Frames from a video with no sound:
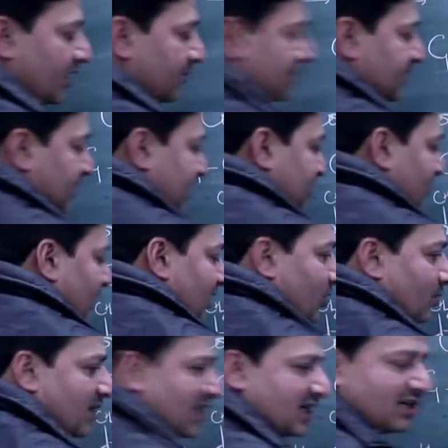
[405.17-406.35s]
अब ये जो
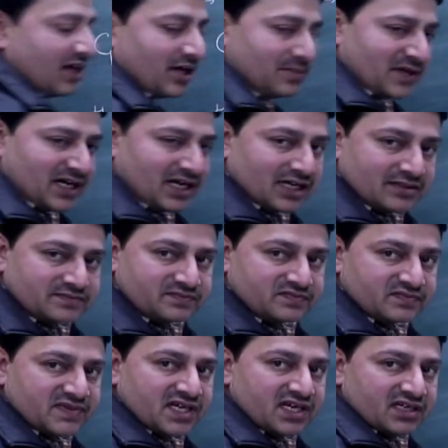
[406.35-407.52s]
एनोमरिक कार्बन है
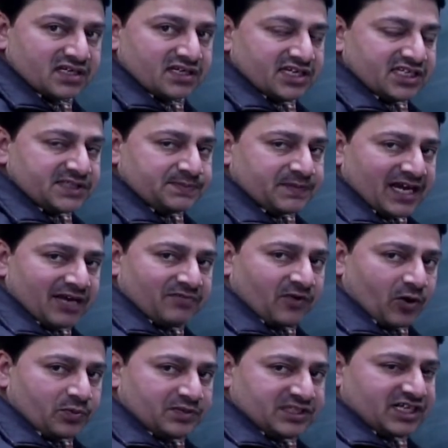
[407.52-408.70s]
इस पे अल्फा
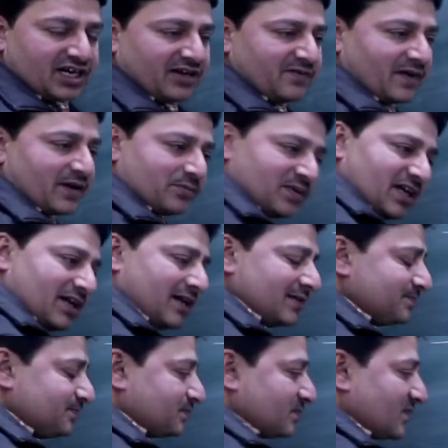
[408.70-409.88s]
और बीटा का फर्क पड़ेगा
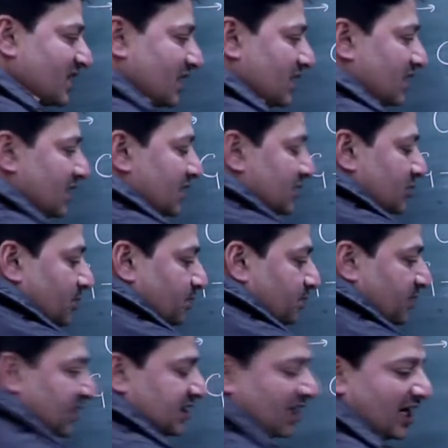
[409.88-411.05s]
तो
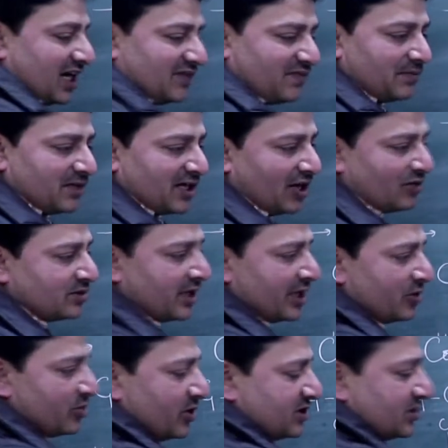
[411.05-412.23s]
बीटा अल्फा में कहा होता है
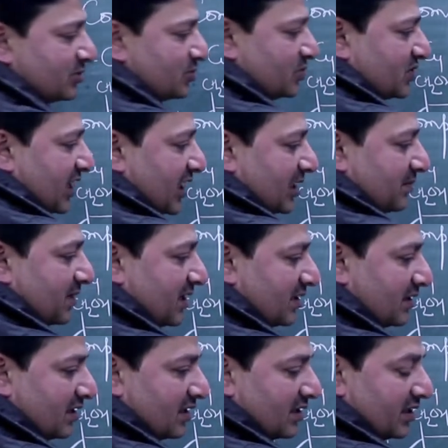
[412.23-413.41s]
ओ एच उस साइड में
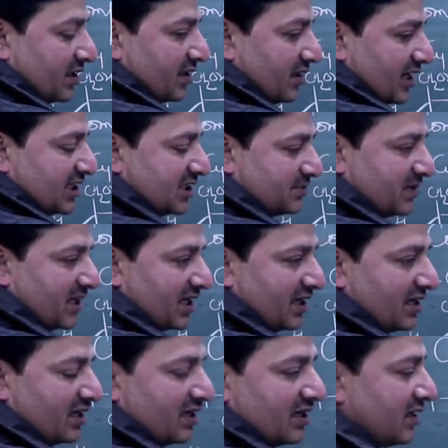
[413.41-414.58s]
राइट में
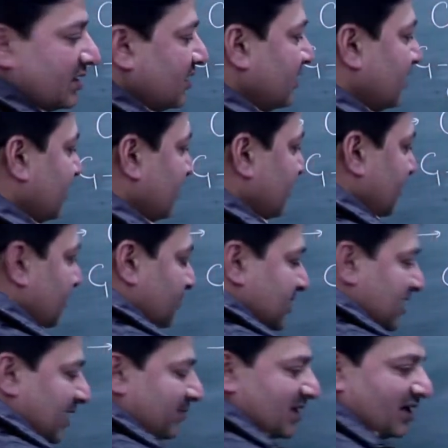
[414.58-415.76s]

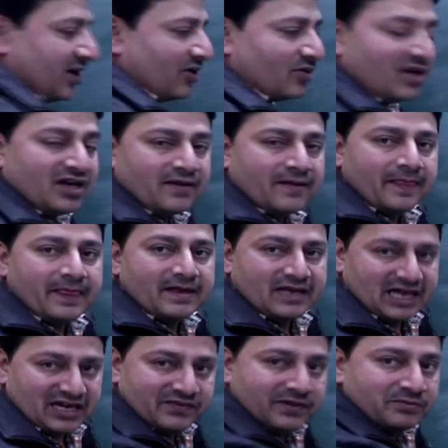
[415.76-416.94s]
बीटा में कहा होगा
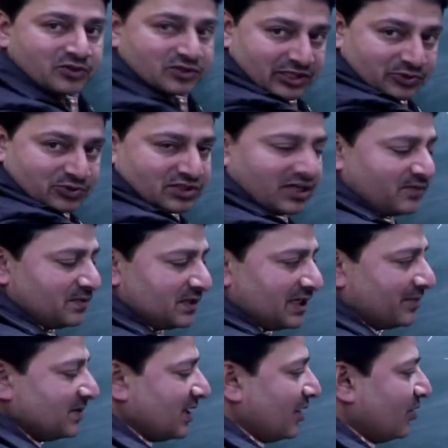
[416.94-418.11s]
अल्फा में होता है उस तरफ बीटा
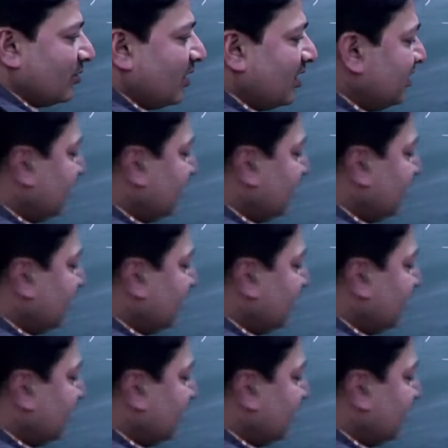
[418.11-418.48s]
में कहा होगा